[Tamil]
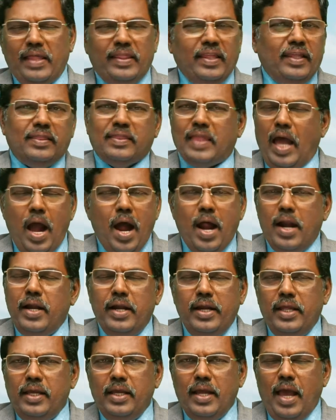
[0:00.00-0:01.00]
அதை
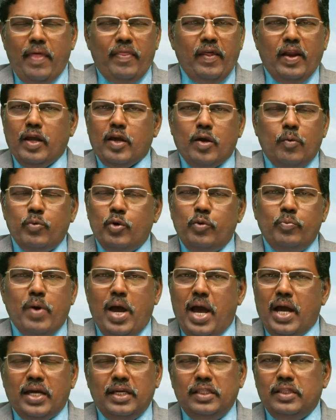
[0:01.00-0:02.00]
தாண்டி அதற்கு
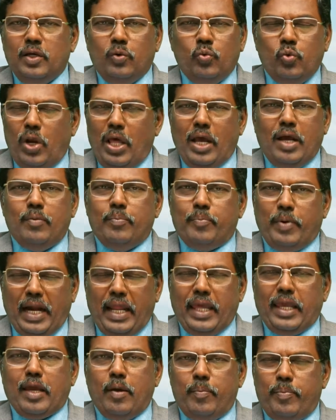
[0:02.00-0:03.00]
முன்பாக இந்த உலகம்
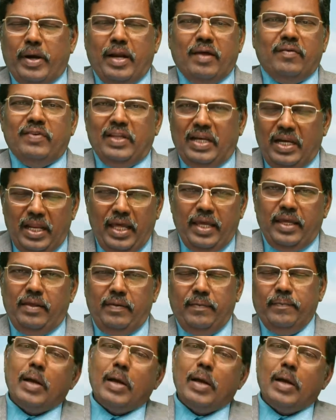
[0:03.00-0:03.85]
படைக்கப்படவில்லை